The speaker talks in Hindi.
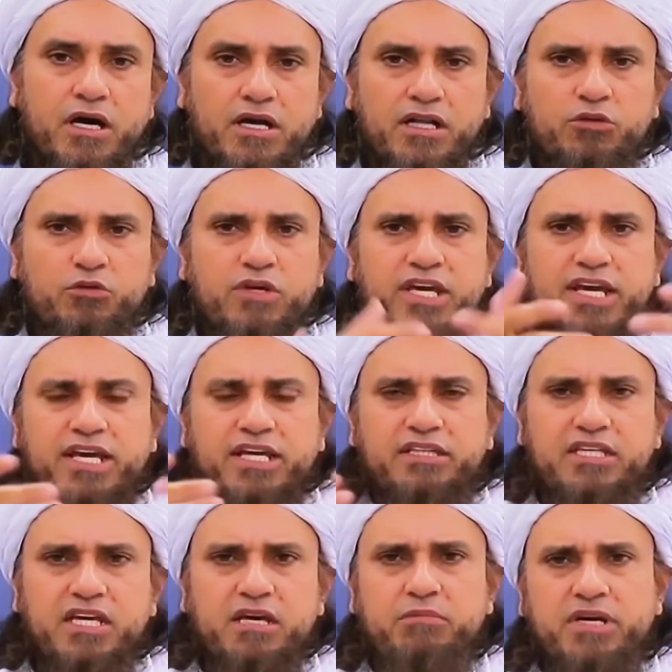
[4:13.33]
अकल तो ये
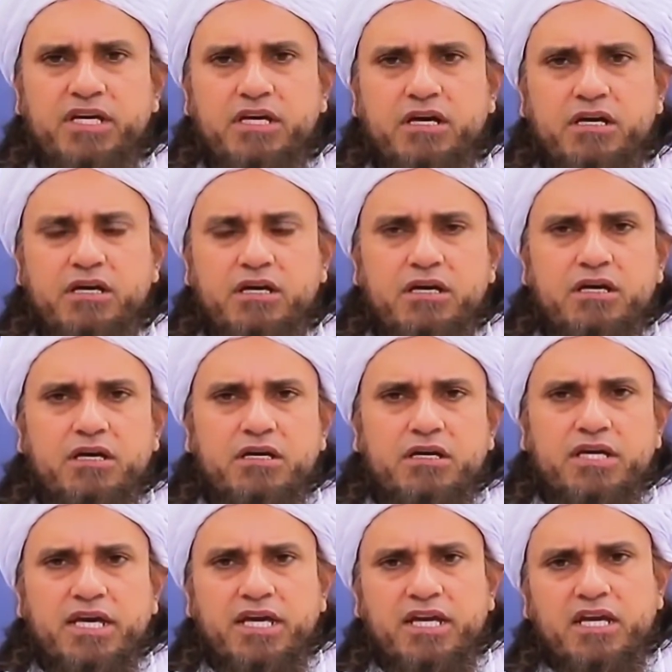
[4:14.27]
कहती है भाई
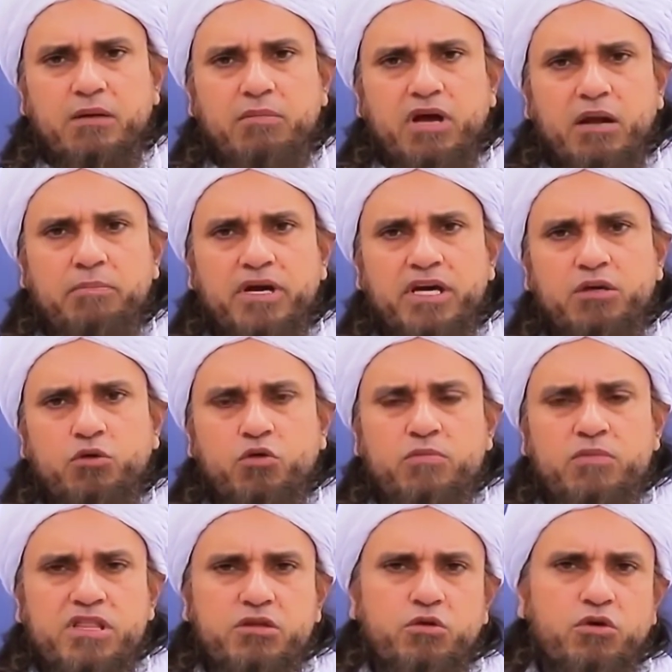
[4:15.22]
कि इन नमल बई
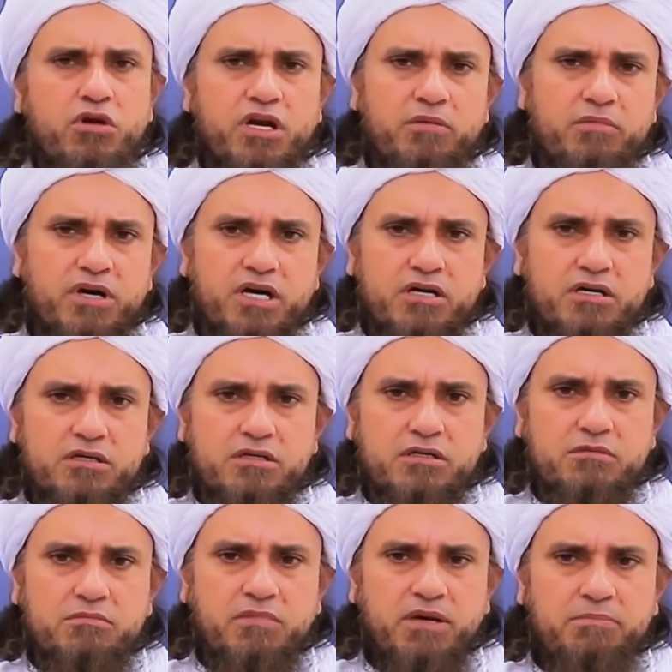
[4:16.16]
मिसल रिबा
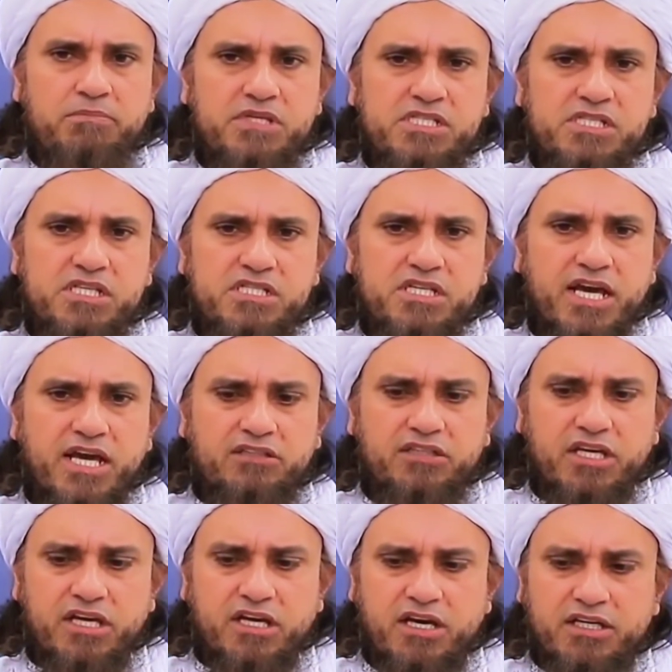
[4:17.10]
भाई बिज़नेस का
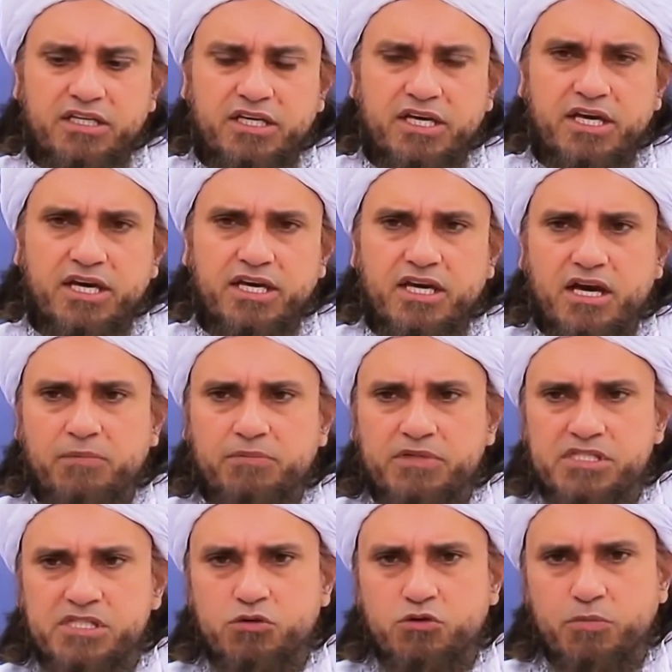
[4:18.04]
एक तरीका ये है कि
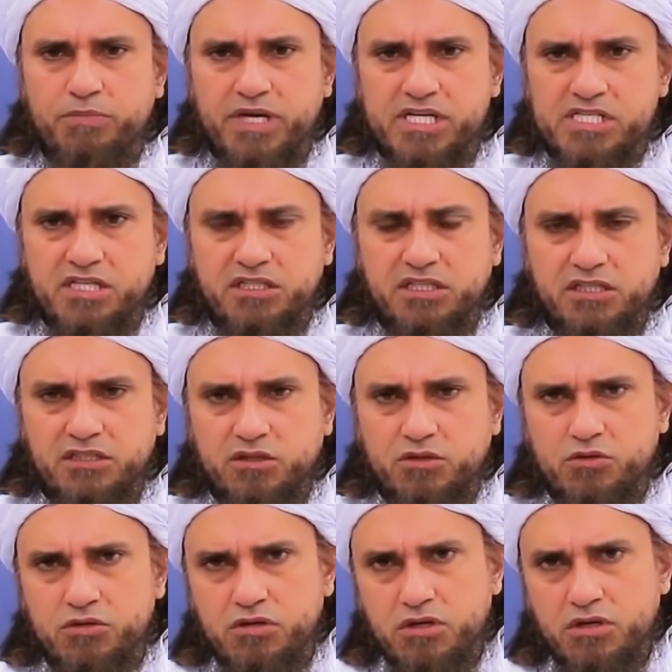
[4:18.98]
आप किसी को पैसे
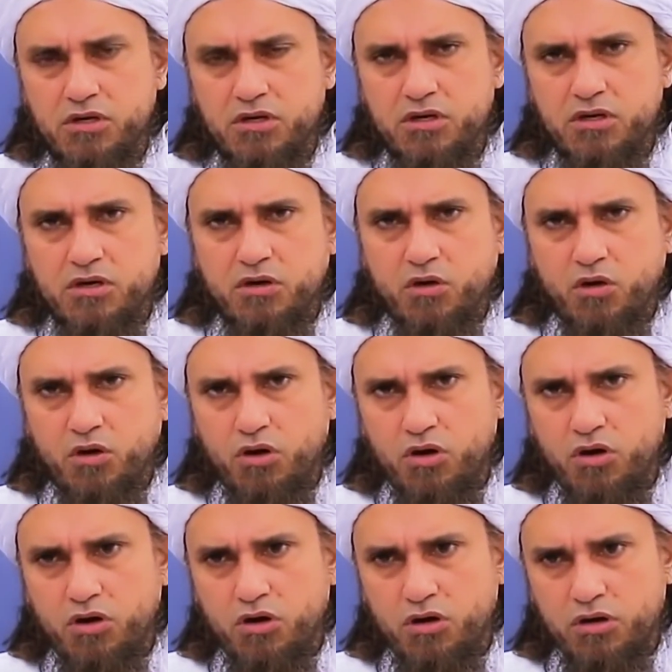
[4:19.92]
देते हो
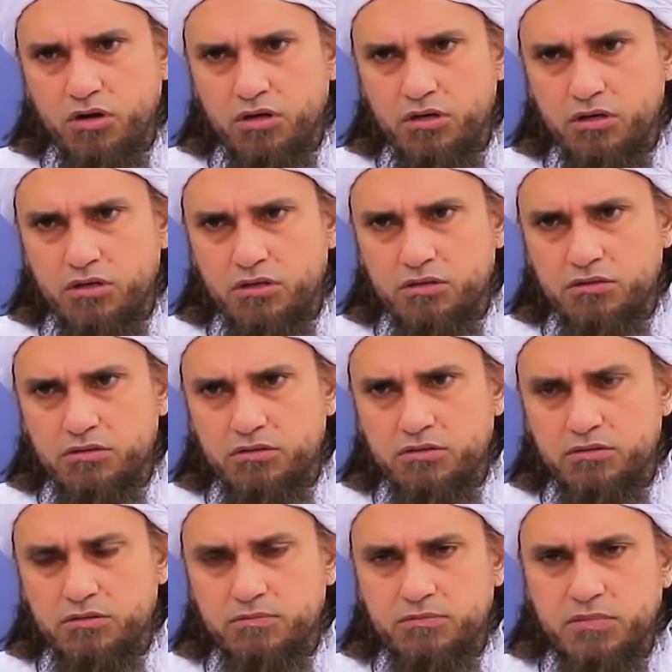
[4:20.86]
और
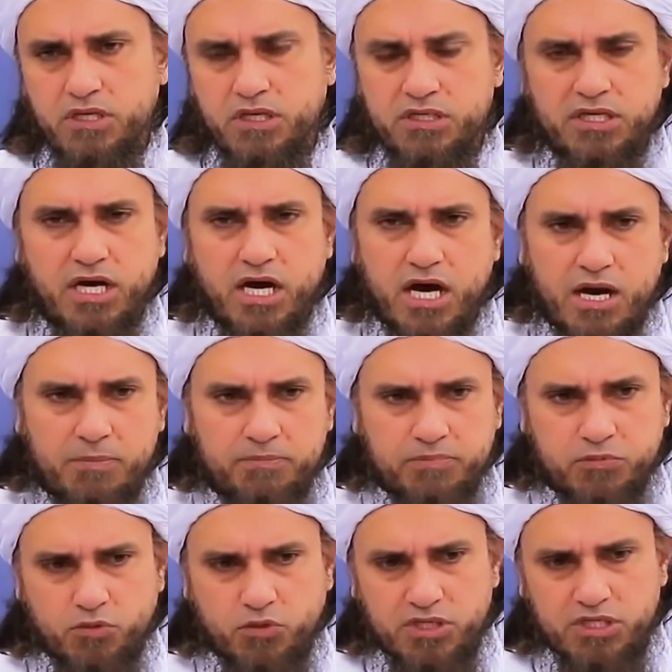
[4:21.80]
या
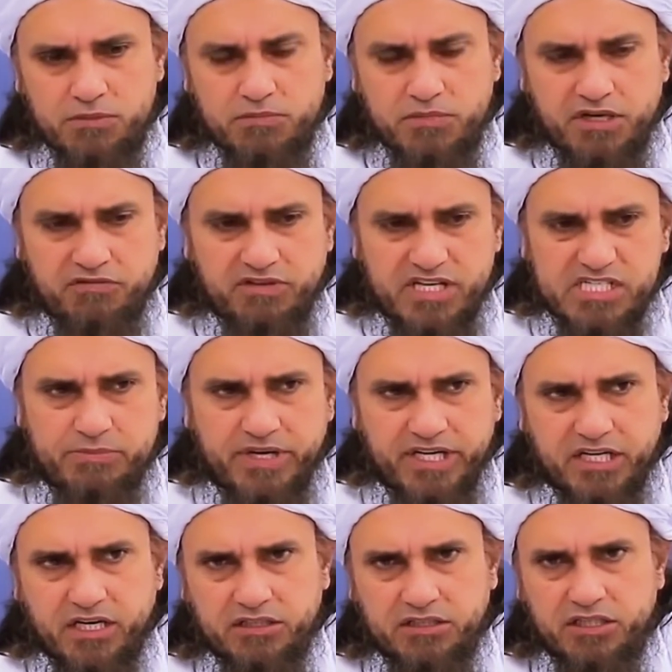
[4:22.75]
आप कोई
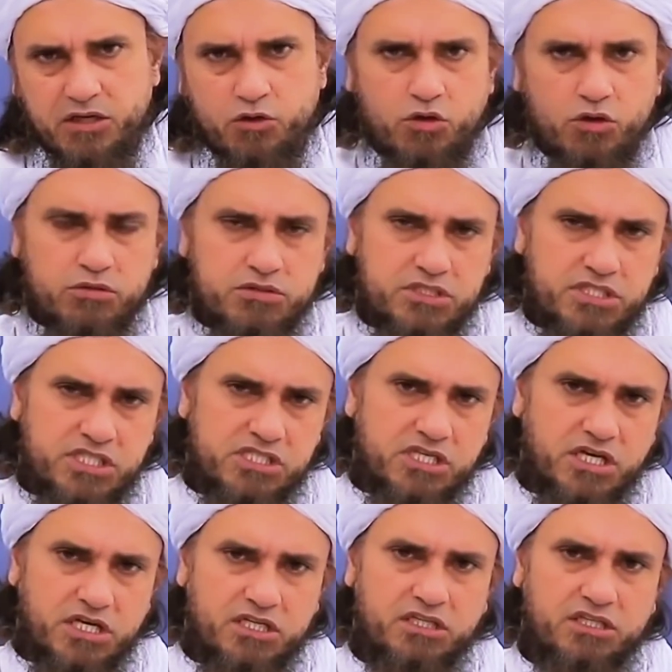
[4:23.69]
इन्वेस्टमेंट करते हो
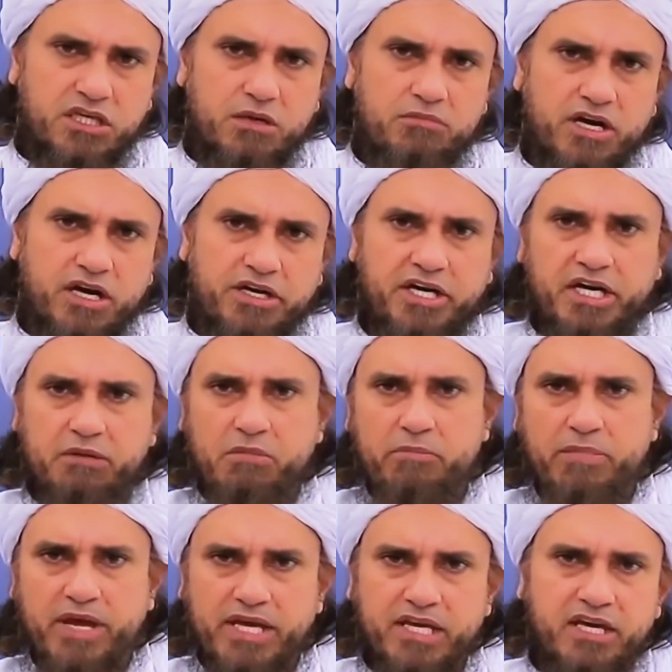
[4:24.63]
चीज़ ख़रीद के मार्केट
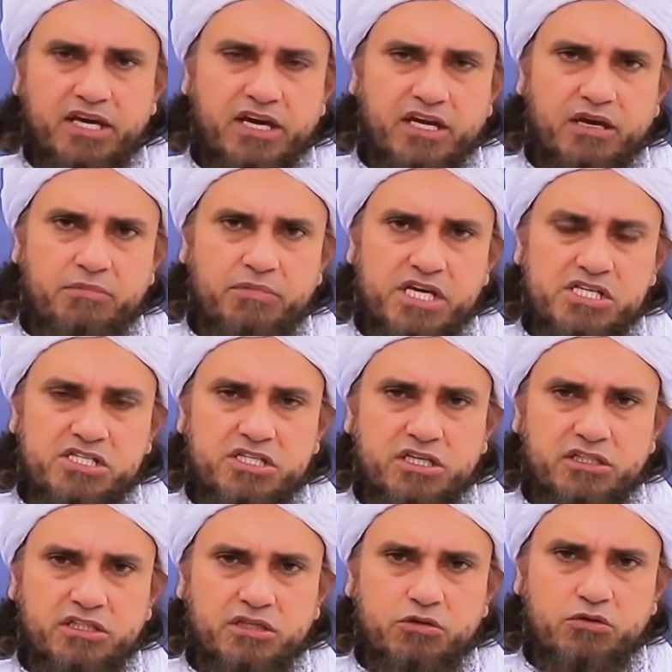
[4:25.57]
में महंगी करके बेच
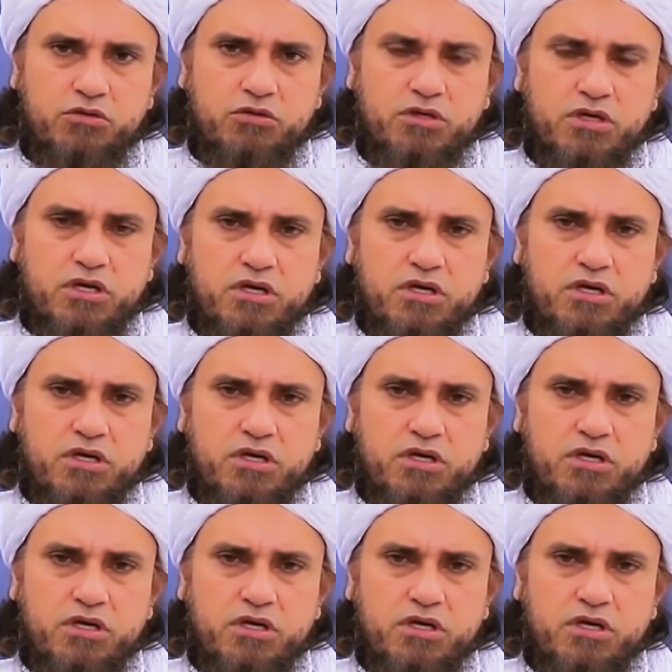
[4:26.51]
देते हो